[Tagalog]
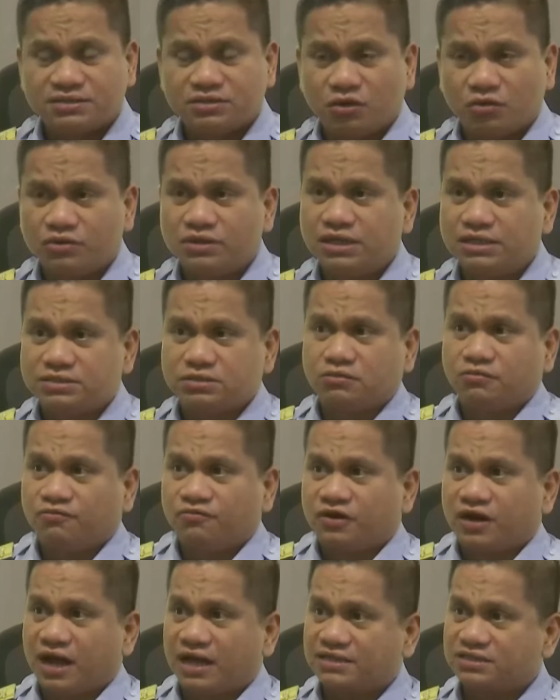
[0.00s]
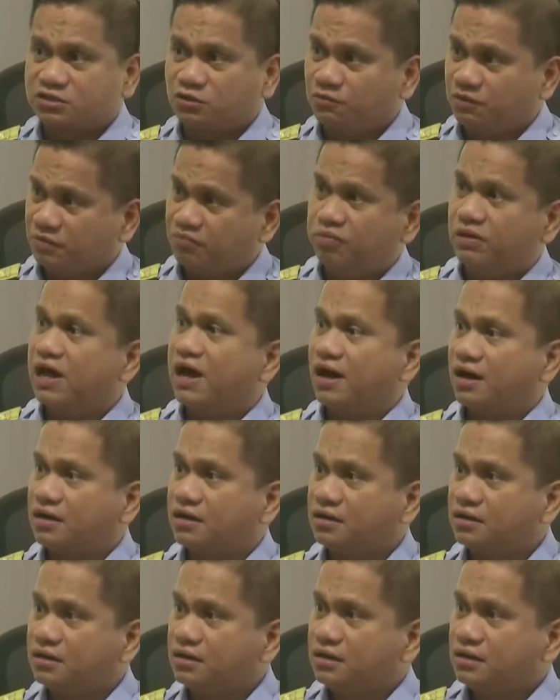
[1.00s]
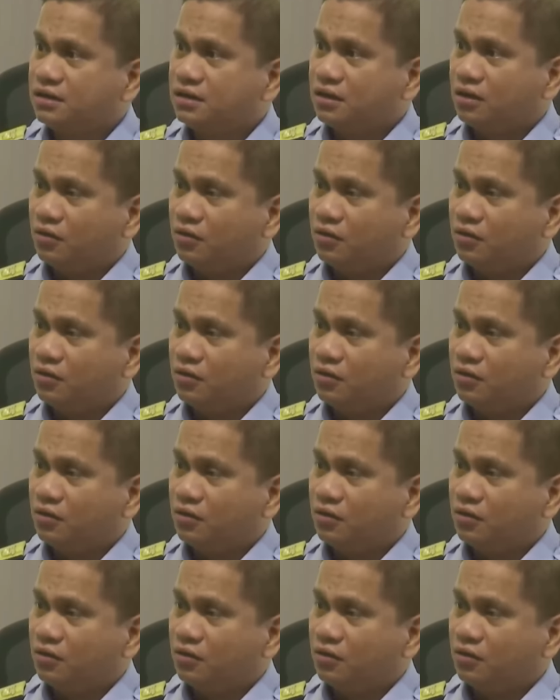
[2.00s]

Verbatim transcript: there is no reason for us to be blocked.